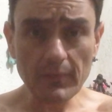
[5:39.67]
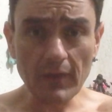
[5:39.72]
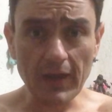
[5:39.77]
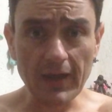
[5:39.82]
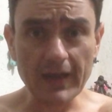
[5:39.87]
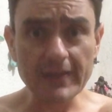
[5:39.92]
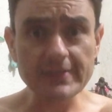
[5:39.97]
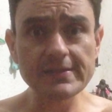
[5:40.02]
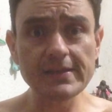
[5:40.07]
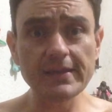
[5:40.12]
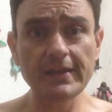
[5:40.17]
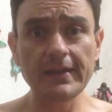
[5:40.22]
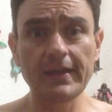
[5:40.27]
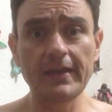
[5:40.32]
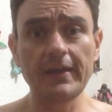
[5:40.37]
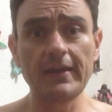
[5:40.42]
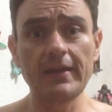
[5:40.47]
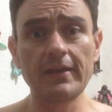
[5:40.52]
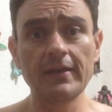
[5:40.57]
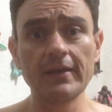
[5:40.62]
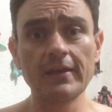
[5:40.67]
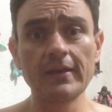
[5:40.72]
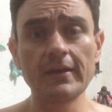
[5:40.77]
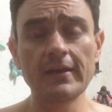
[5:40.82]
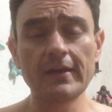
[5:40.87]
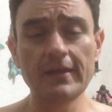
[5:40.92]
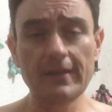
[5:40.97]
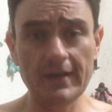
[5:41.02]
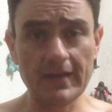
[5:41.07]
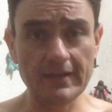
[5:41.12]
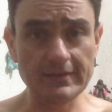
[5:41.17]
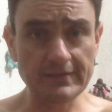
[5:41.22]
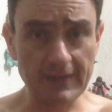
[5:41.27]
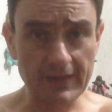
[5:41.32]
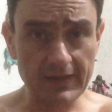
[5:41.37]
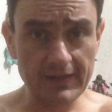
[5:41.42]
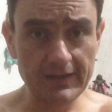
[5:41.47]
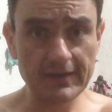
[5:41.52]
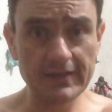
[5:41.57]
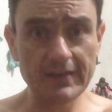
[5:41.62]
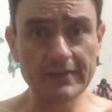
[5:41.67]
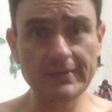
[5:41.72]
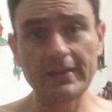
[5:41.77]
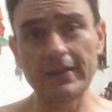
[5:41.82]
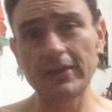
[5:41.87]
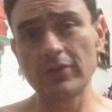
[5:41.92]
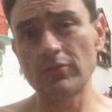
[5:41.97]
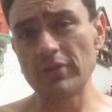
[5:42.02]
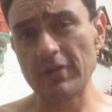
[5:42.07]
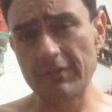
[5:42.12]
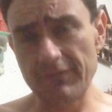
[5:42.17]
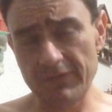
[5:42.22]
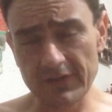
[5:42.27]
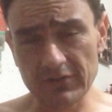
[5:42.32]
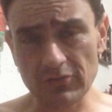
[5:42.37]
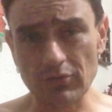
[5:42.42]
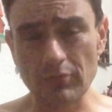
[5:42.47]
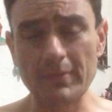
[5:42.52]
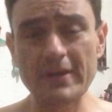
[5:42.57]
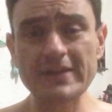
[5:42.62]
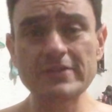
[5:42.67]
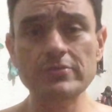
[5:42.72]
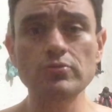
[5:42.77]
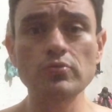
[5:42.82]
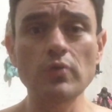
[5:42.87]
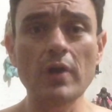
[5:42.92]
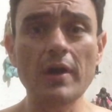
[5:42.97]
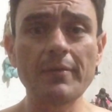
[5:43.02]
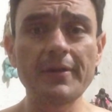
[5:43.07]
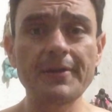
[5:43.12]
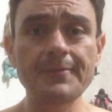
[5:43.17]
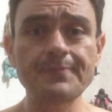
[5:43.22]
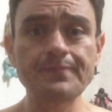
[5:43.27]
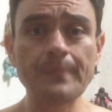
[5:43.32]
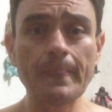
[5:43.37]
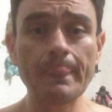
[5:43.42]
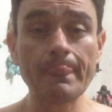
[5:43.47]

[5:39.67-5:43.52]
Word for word: hacen que la teína tenga un efecto más suave